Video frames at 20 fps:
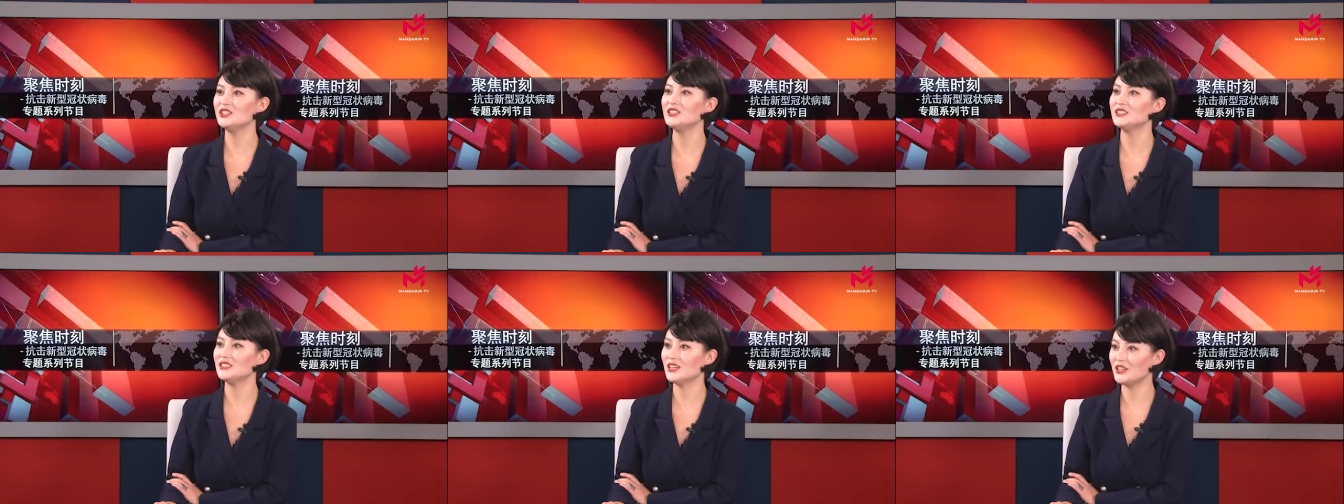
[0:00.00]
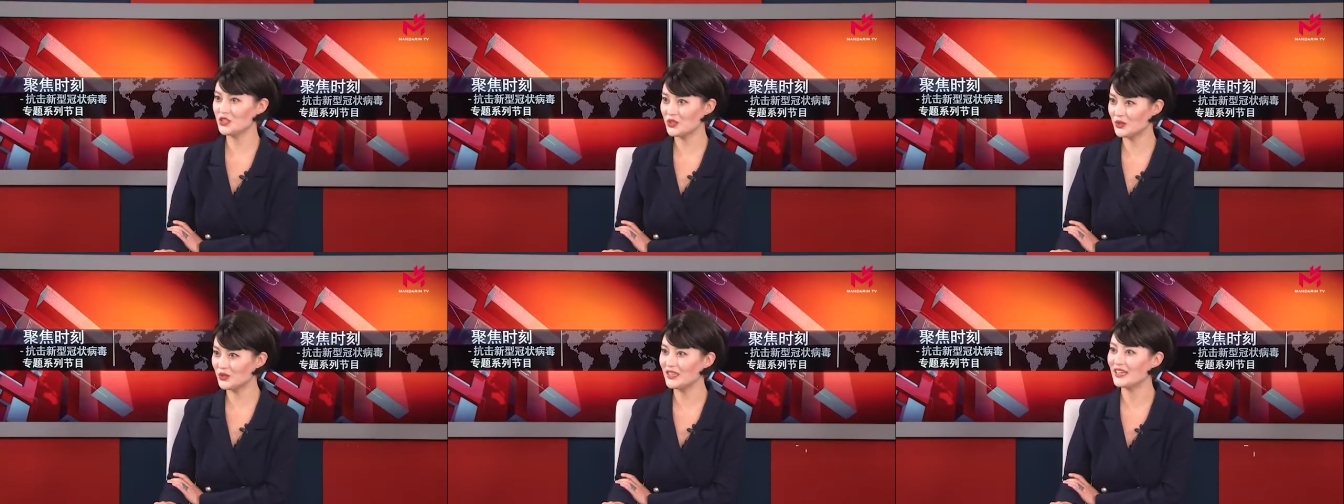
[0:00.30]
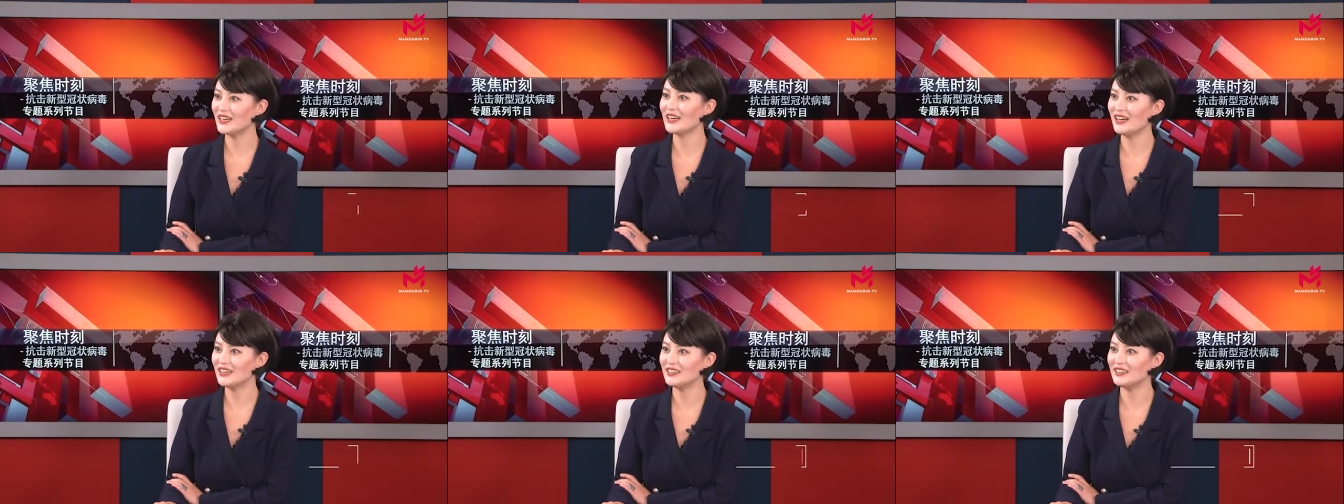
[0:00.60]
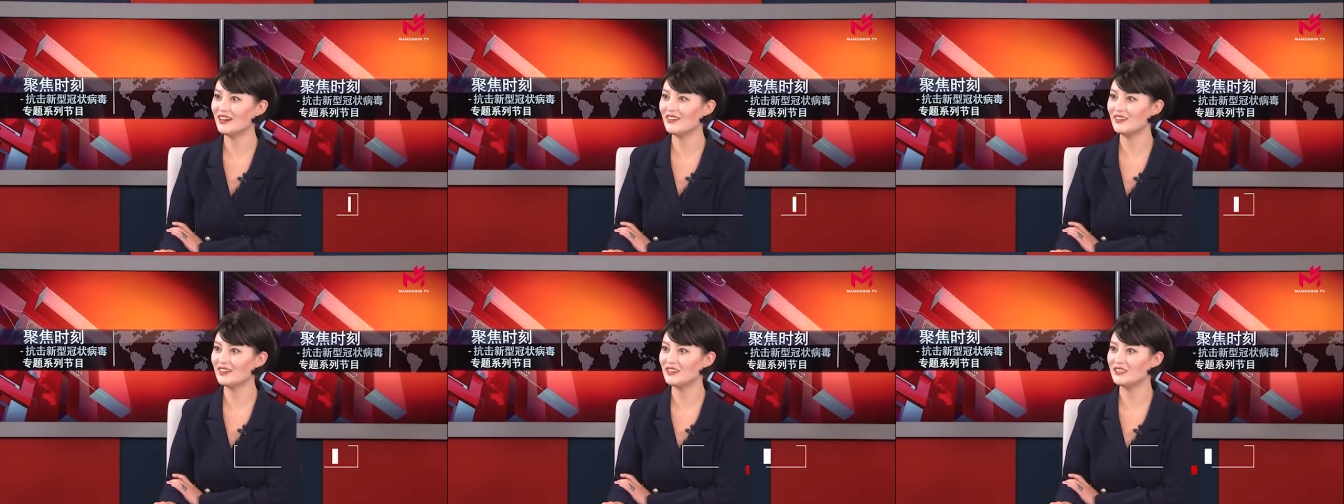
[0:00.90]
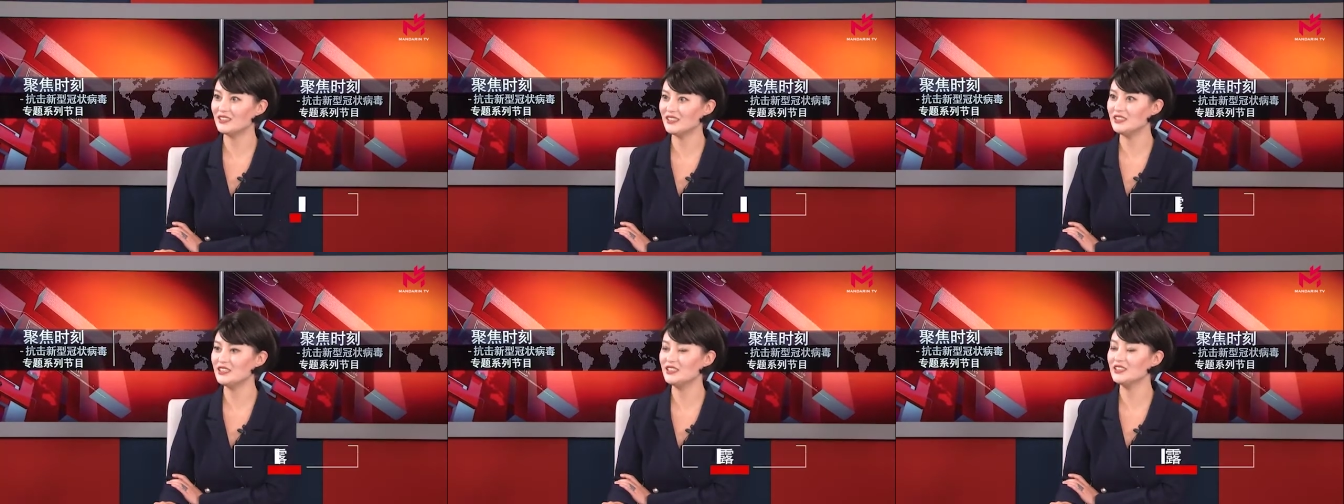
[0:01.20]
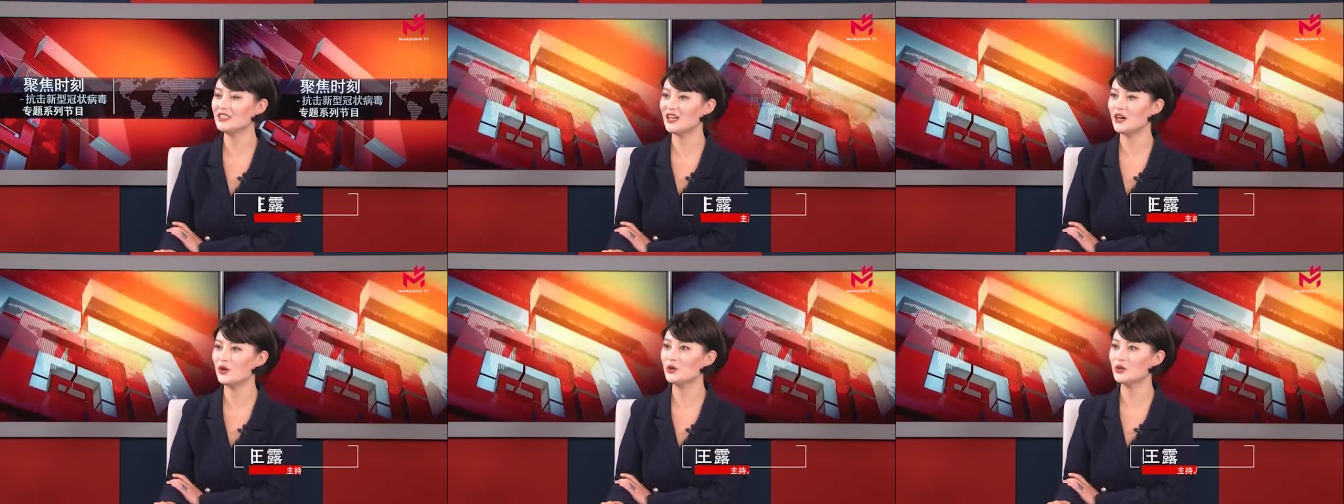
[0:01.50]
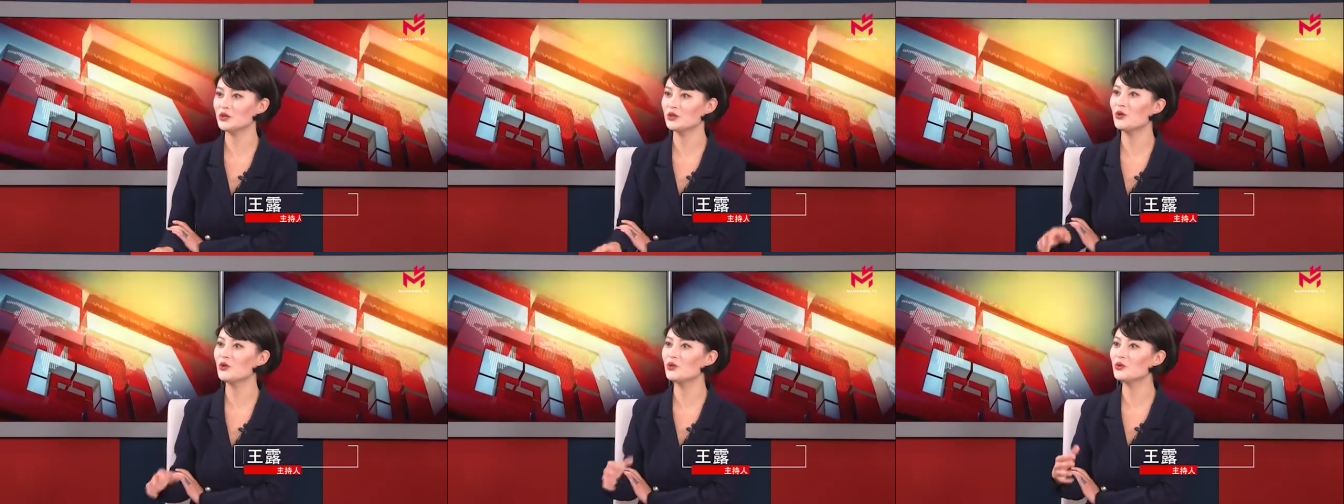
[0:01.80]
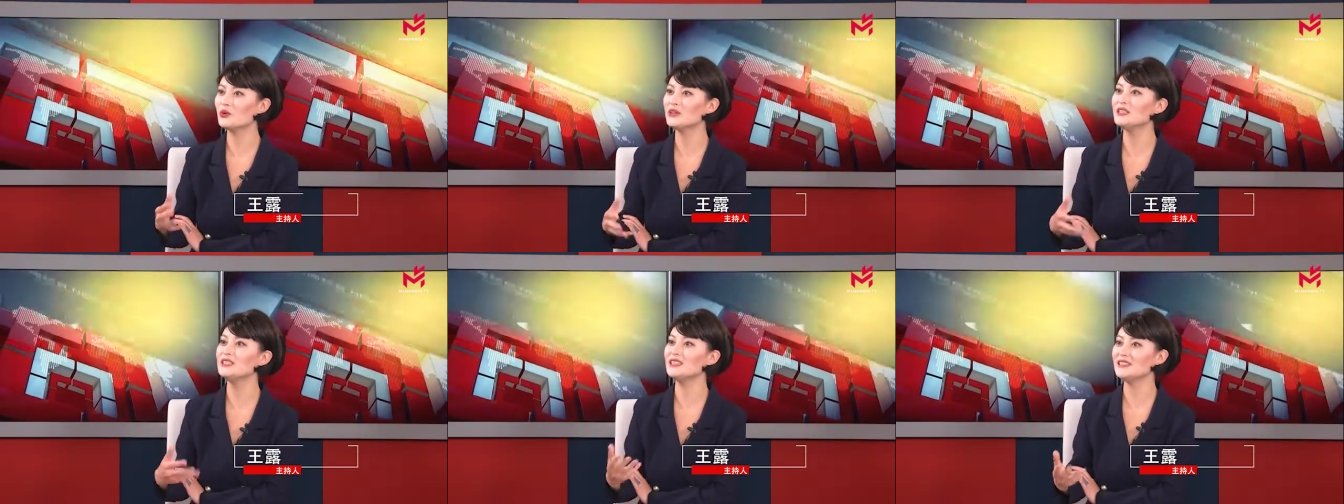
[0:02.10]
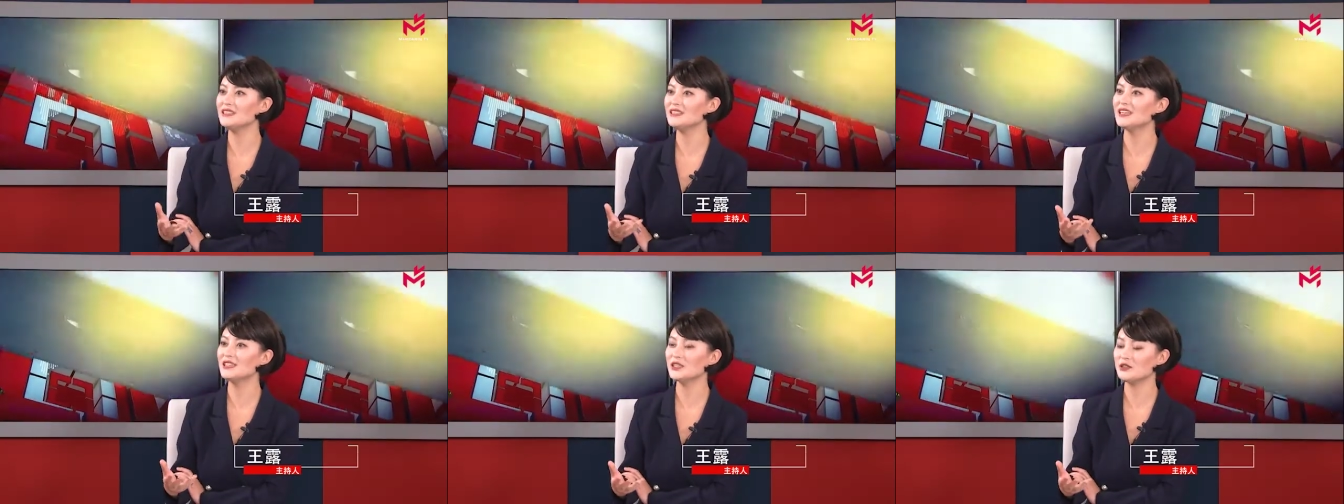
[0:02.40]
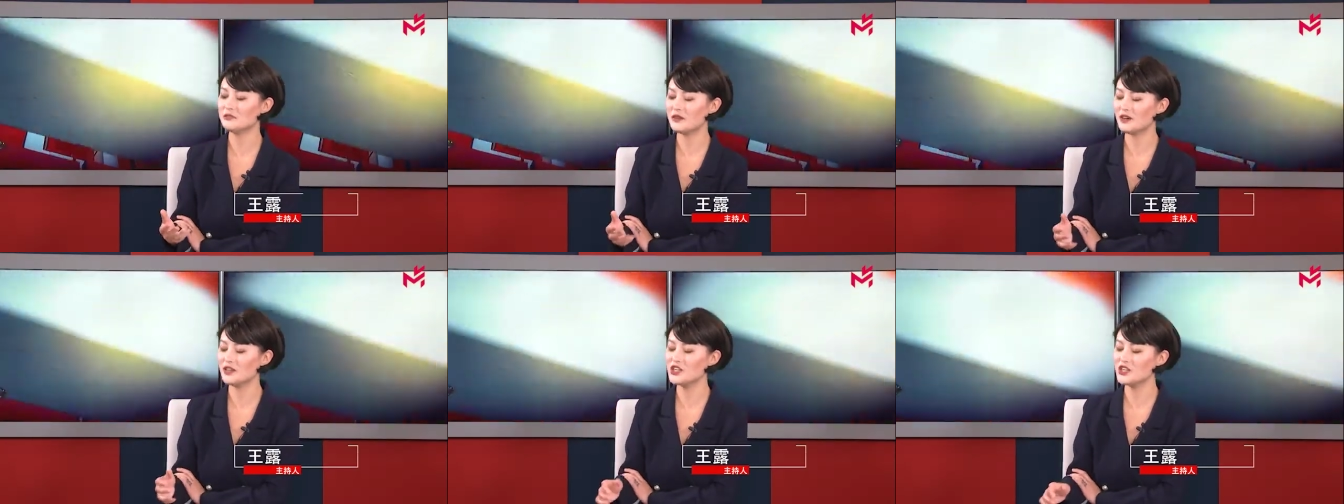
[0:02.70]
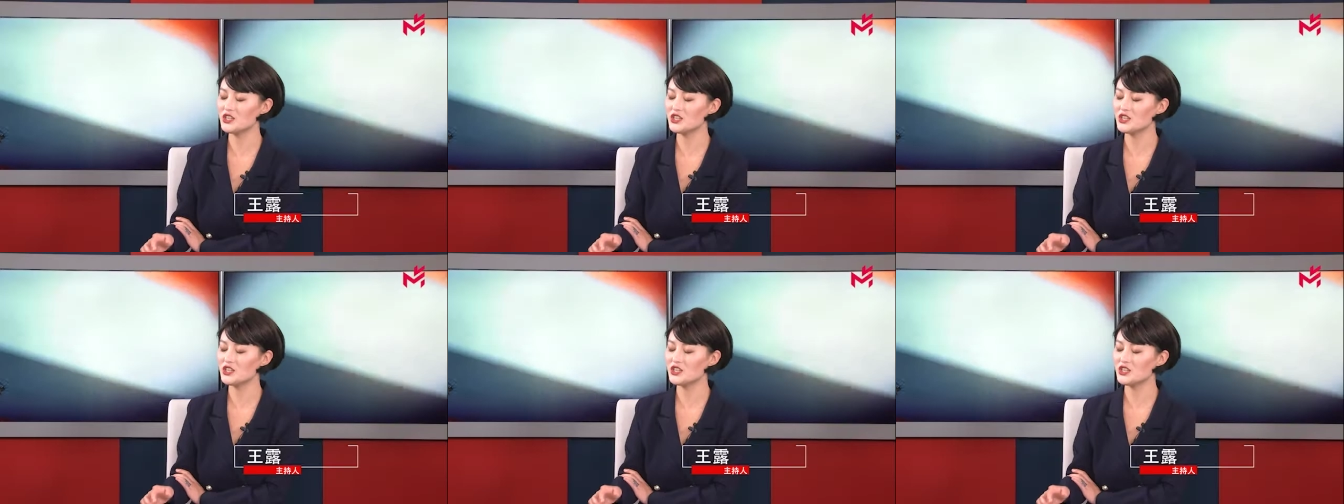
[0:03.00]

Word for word: 当中也看到了，您经常会通过信件的方